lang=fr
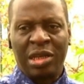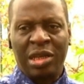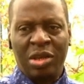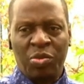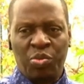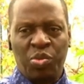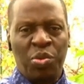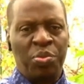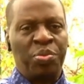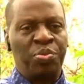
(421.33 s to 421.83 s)
le
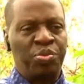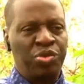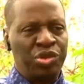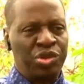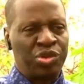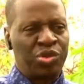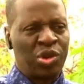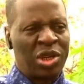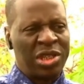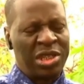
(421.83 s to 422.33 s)
peuple
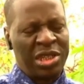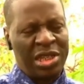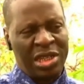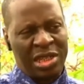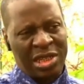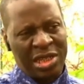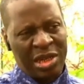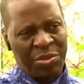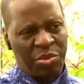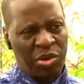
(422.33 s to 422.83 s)
puisse choisir
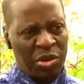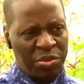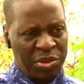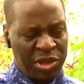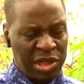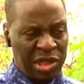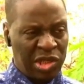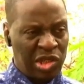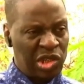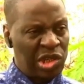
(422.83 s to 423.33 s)
ses propres
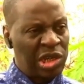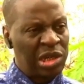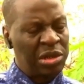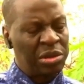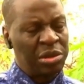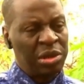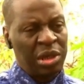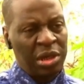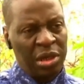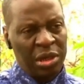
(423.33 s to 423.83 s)

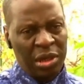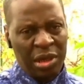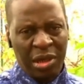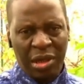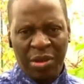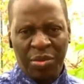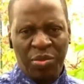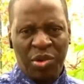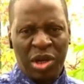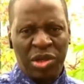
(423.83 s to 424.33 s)
dirigeants.
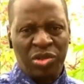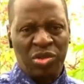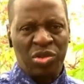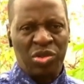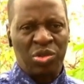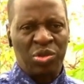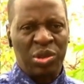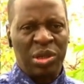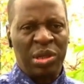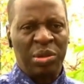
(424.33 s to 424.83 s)
Et moi, je
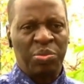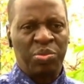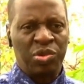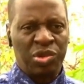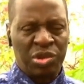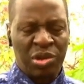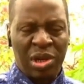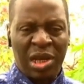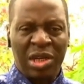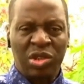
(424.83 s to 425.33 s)
suis
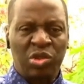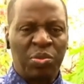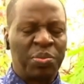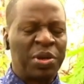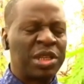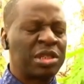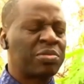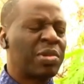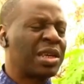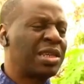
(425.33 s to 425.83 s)
pour cela. Je ne
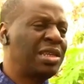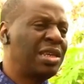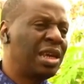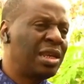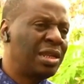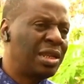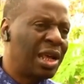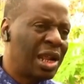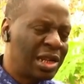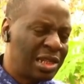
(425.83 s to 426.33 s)
pense pas qu'il y
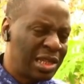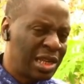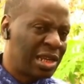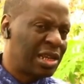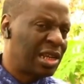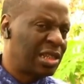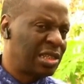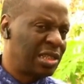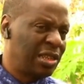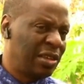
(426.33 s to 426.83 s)
ait
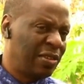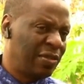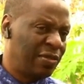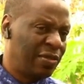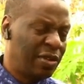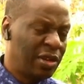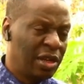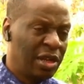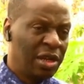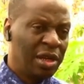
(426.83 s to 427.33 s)
d'alternative
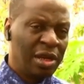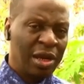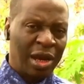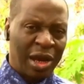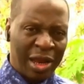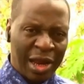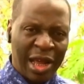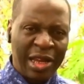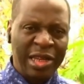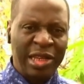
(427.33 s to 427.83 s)

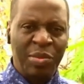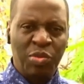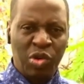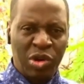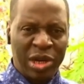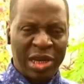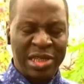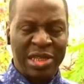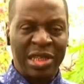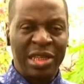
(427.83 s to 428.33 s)
à la
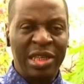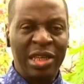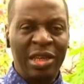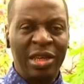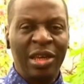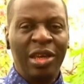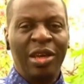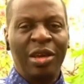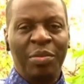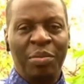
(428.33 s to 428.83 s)
démocratie,
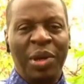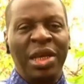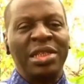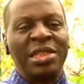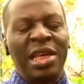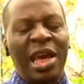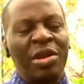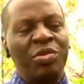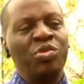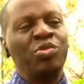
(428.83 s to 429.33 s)
mais
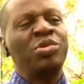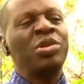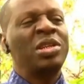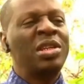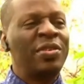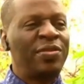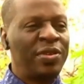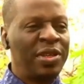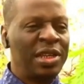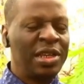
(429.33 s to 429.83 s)
c'est à nous de
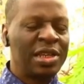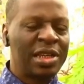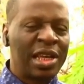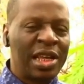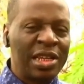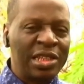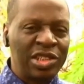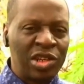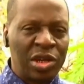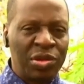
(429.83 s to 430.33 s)
définir
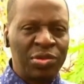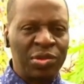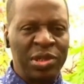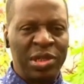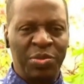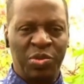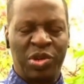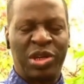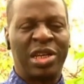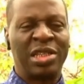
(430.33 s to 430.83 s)
quel genre de
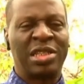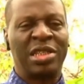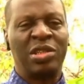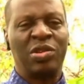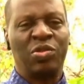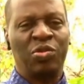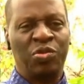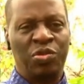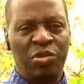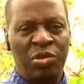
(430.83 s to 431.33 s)
démocratie
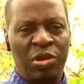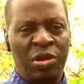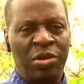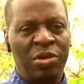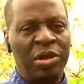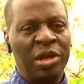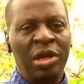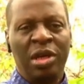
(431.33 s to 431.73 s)
nous voulons.